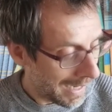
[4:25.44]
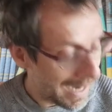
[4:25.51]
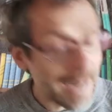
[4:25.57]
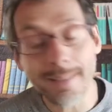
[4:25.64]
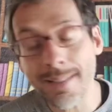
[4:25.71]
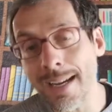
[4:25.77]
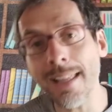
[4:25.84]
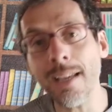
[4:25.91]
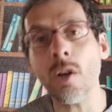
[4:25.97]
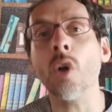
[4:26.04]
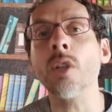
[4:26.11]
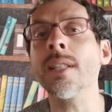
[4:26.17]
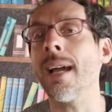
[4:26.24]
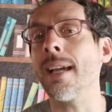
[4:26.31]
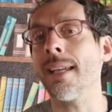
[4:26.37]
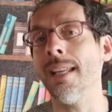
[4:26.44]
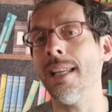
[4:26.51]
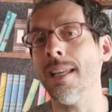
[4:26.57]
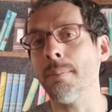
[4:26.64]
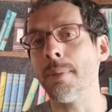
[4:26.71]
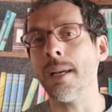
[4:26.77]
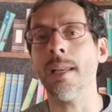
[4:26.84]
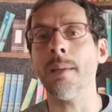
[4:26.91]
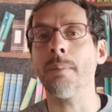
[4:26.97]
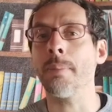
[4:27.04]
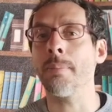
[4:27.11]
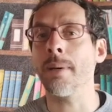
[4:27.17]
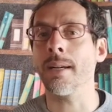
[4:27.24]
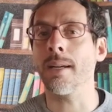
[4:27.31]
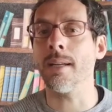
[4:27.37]
E tra le cose anche i libri, libri
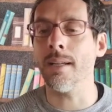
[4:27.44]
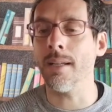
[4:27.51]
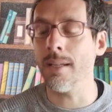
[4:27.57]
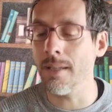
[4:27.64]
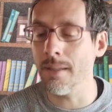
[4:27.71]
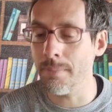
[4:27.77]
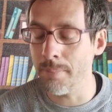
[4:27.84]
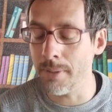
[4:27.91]
per,